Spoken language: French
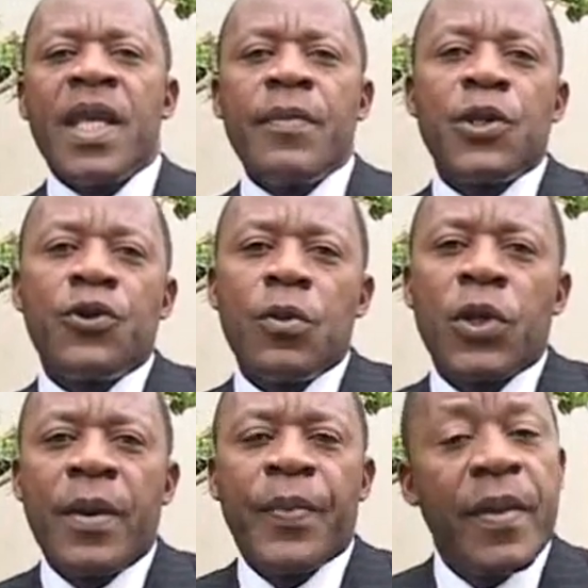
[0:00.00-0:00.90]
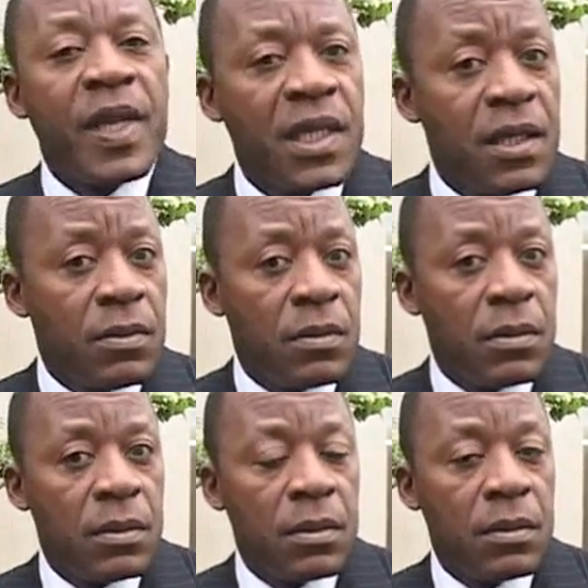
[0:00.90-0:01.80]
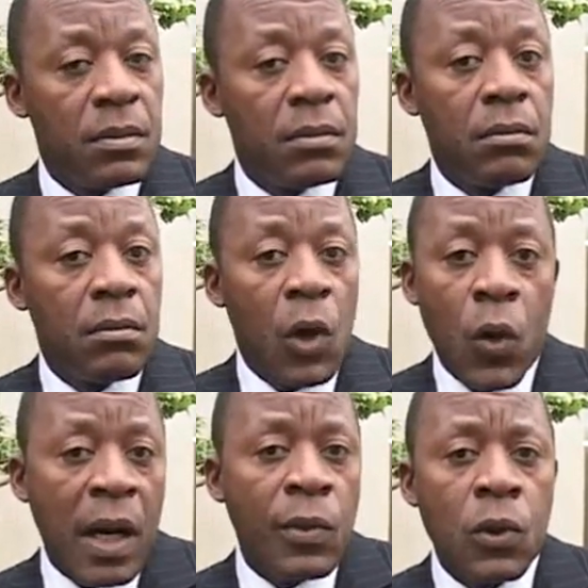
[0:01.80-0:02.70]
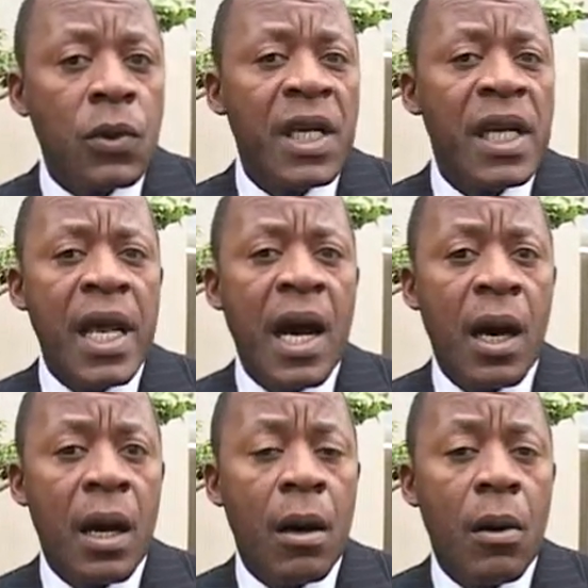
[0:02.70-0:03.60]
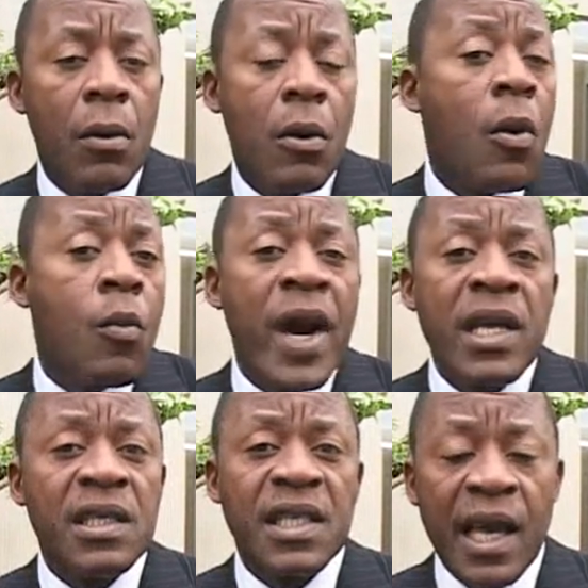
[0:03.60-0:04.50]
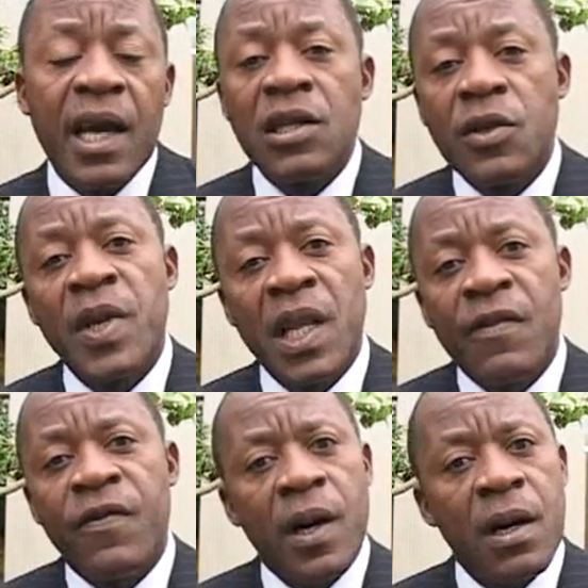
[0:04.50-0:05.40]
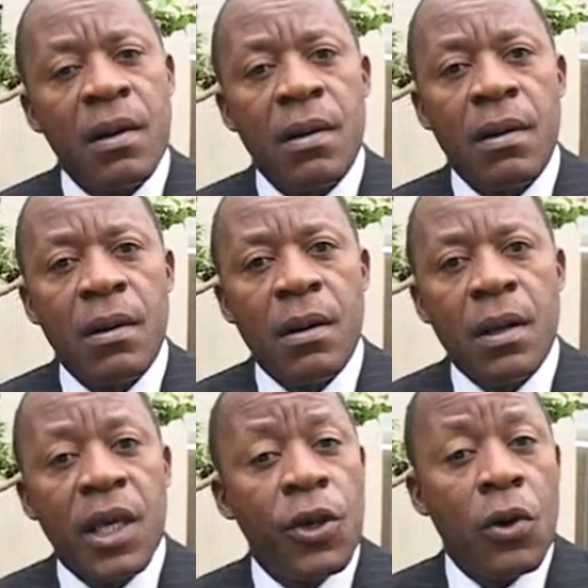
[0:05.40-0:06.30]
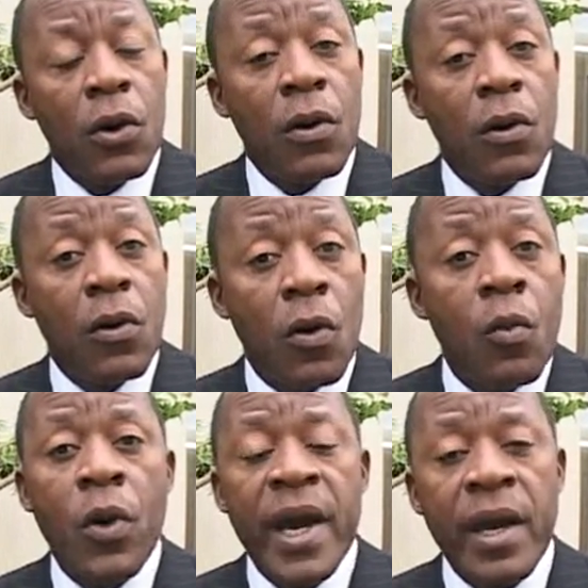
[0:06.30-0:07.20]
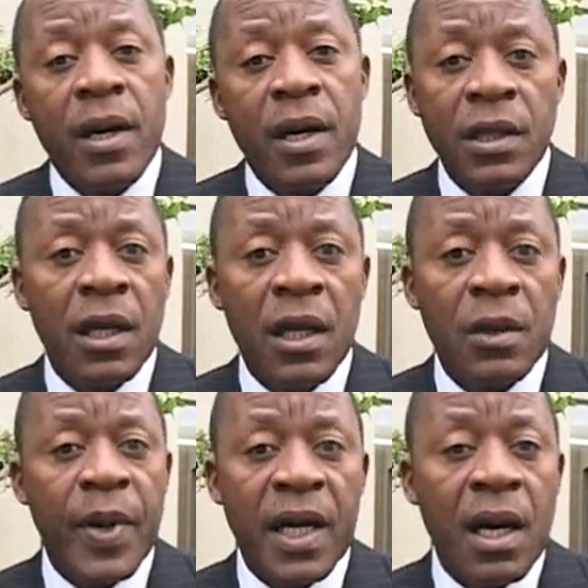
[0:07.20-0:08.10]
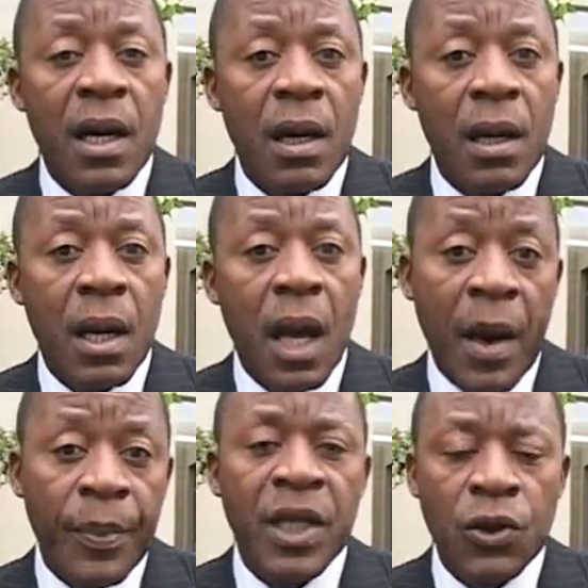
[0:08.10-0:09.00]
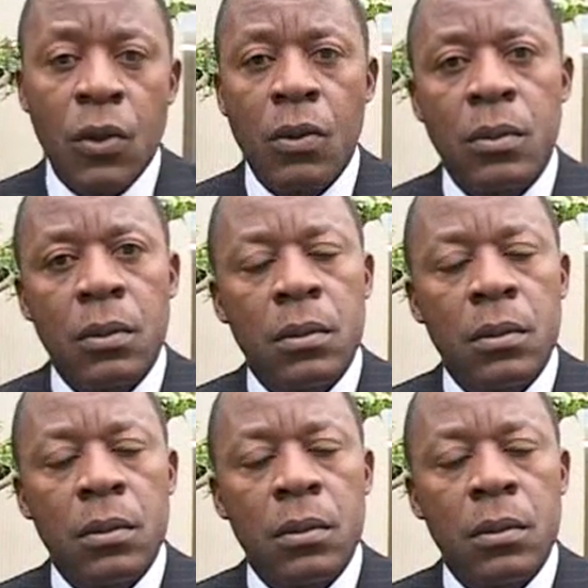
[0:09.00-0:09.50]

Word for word: Mesdames, Messieurs, bon après-midi. Au Cameroun, il y a au moins 50 000 enfants qui ont au moins un de leurs parents en prison.